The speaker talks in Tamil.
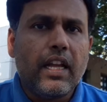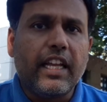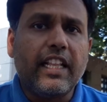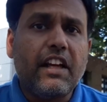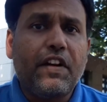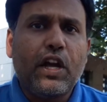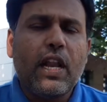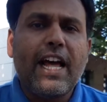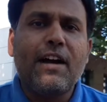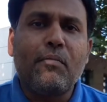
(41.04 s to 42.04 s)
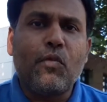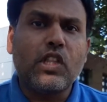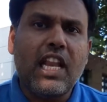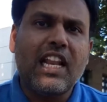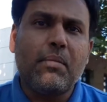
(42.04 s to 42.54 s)
இந்த வீடியோவில்
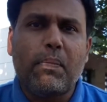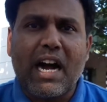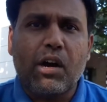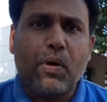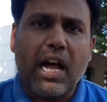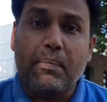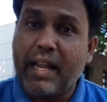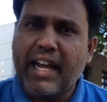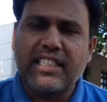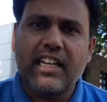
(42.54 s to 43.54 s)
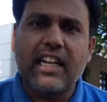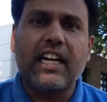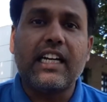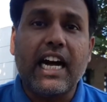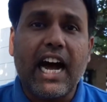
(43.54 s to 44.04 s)
முதல்ல நம்ம பார்க்க போகிற அப்ளிகேஷன்
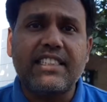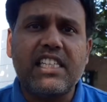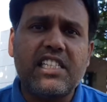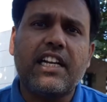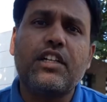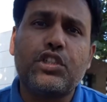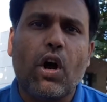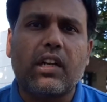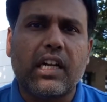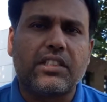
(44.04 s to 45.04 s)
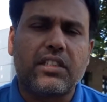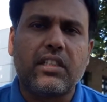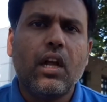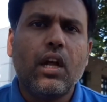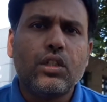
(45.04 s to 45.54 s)
அசிஸ்டன்ட் ஷார்ட்கட்ஸ்
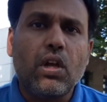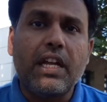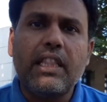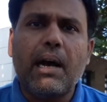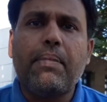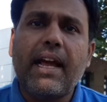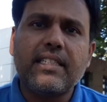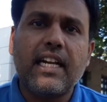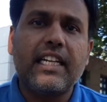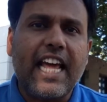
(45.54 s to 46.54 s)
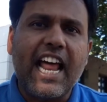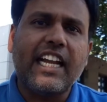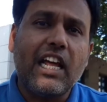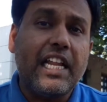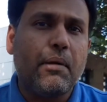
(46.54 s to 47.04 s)
ஸோ இந்த அப்ளிகேஷன்
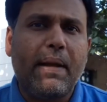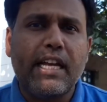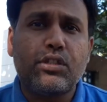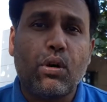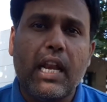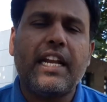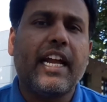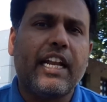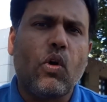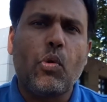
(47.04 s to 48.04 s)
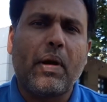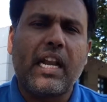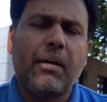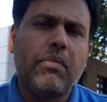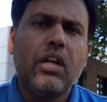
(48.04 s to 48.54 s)
டேரெக்டாக நீங்கள் ப்ளே ஸ்டோரில் நீங்கள் டவுன்லோட்
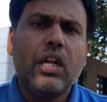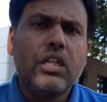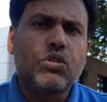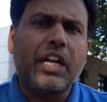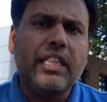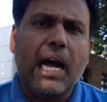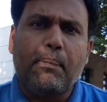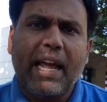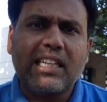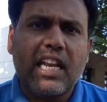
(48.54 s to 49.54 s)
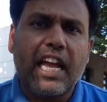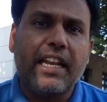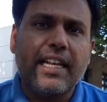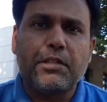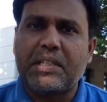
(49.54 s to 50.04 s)
பண்ணலாம் ஸோ இந்த அப்ளிகேஷனில்
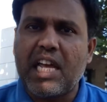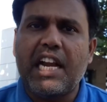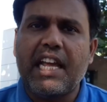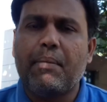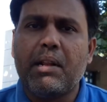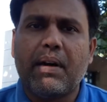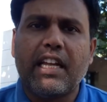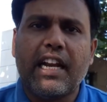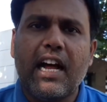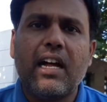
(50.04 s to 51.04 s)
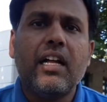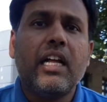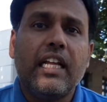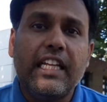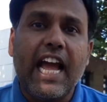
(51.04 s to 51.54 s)
என்ன ஸ்பெஷாலிட்டி அப்படின்னு பார்த்தீங்கன்னா
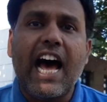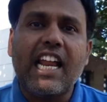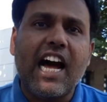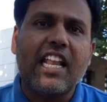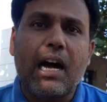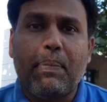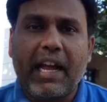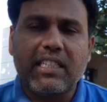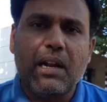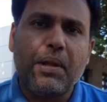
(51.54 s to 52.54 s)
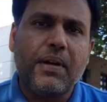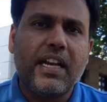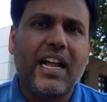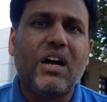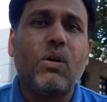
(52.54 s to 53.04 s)
யாருக்கான அப்ளிகேஷன் அப்படின்னு
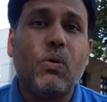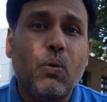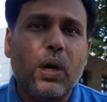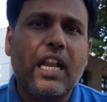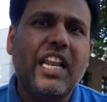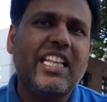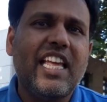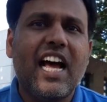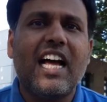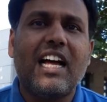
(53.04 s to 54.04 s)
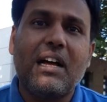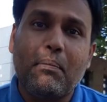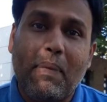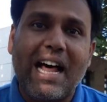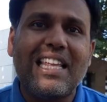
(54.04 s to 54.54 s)
பார்த்தீங்கன்னா உடல் ரீதியாக
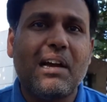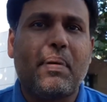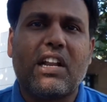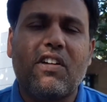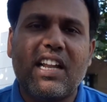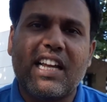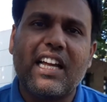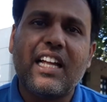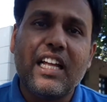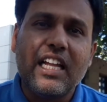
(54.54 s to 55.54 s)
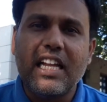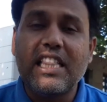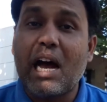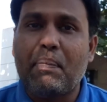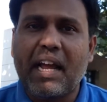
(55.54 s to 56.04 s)
பாதிக்கப்பட்டவங்களுக்கு
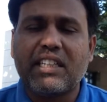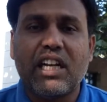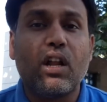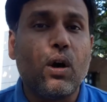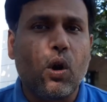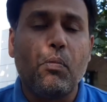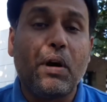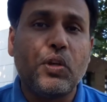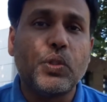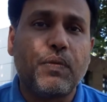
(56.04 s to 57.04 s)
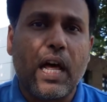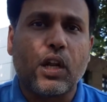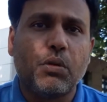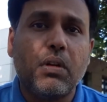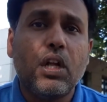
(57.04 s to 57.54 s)
இந்த அப்ளிகேஷன் ரொம்ப யூஸ்ஃபுல்லாக
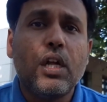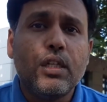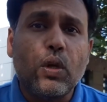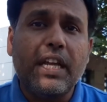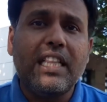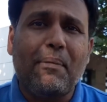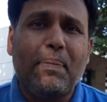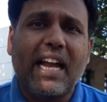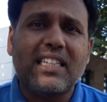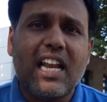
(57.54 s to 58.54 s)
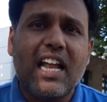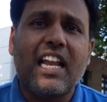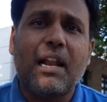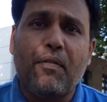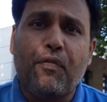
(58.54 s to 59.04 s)
இருக்கும் ஸோ இந்த அப்ளிகேஷனில்
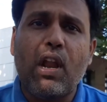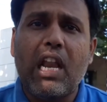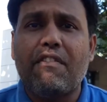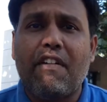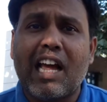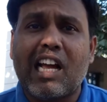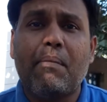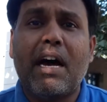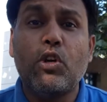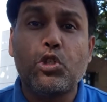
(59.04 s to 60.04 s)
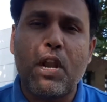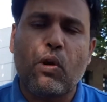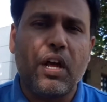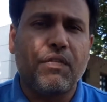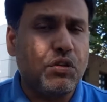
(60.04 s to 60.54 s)
நம்ம ஃபோனில் வழக்கமாக யூஸ்
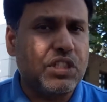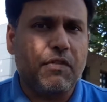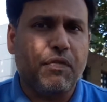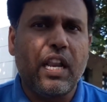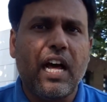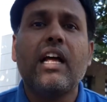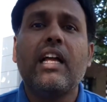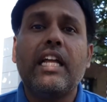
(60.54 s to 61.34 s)
பண்ணக்கூடிய ஃபியூச்சரை ஃபுல்லாக